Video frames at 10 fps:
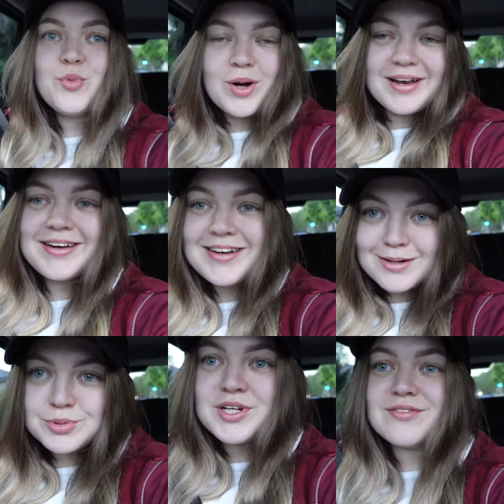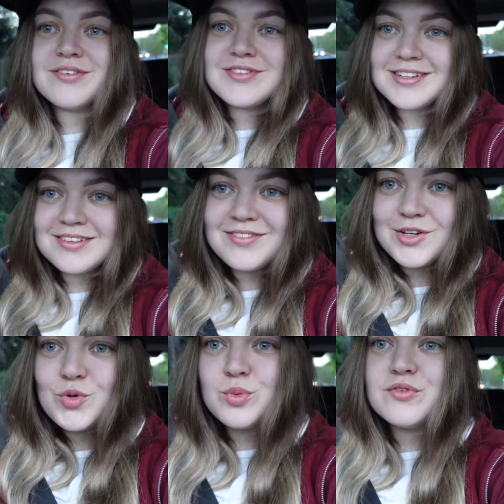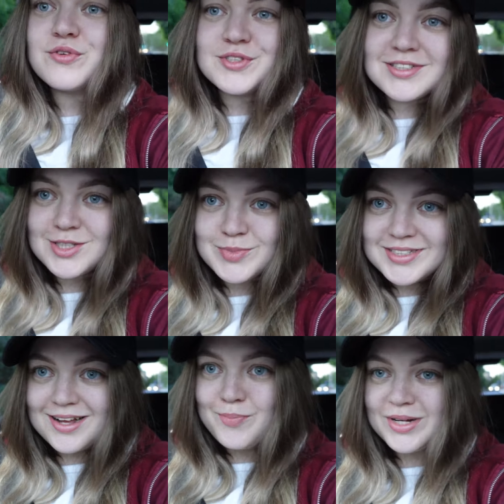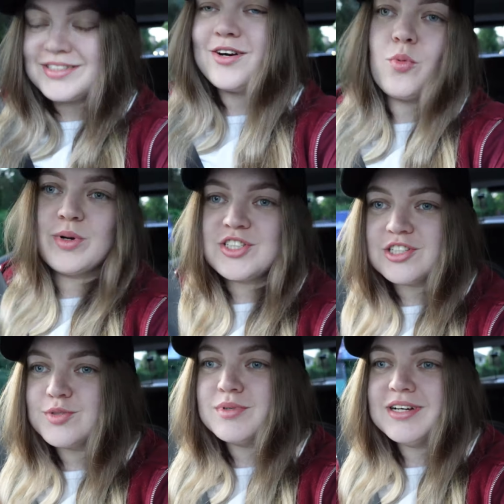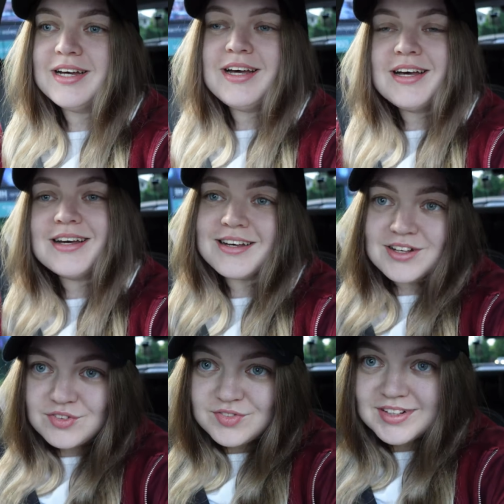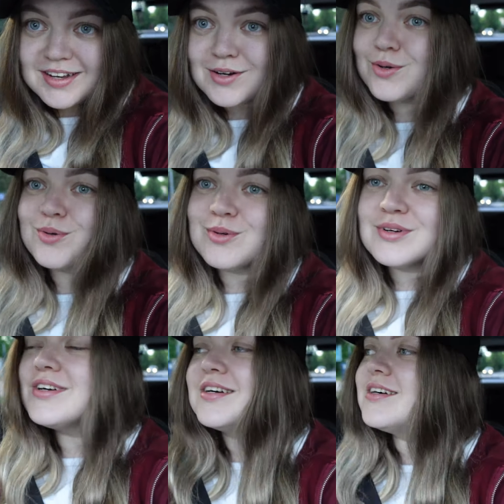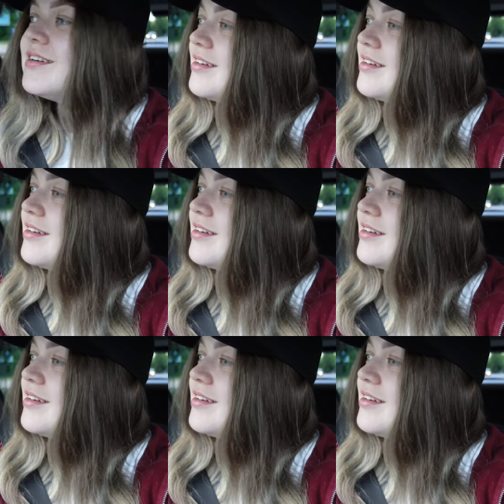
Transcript: Była lekka przerwa w nadawaniu. My wróciliśmy z Alpaczek, obejrzeliśmy e, finał e,